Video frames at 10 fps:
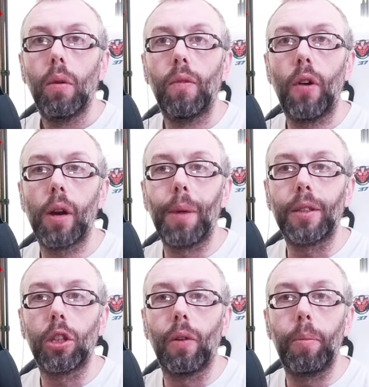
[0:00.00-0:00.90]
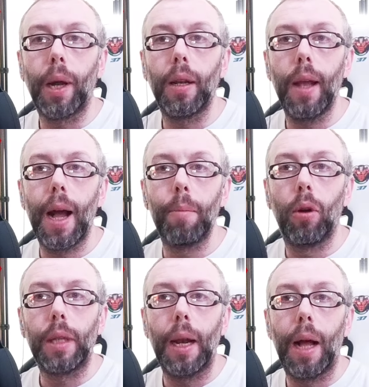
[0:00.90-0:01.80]
Un format dove
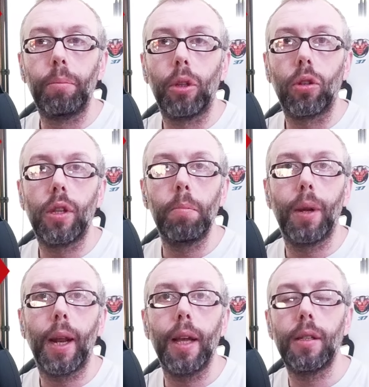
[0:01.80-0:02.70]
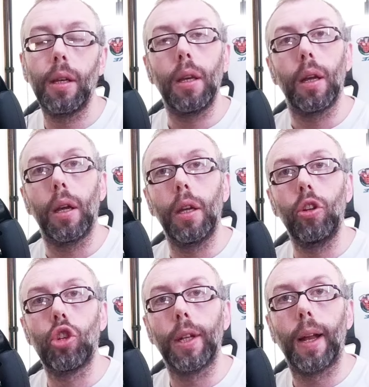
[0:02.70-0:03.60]
parliamo dell'ambito sim racing
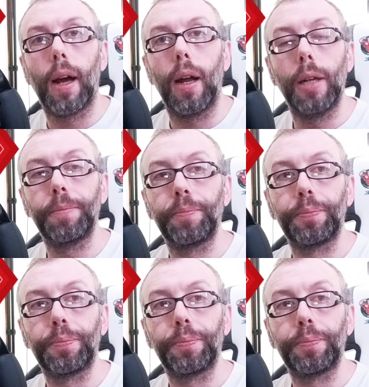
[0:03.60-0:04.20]
in generale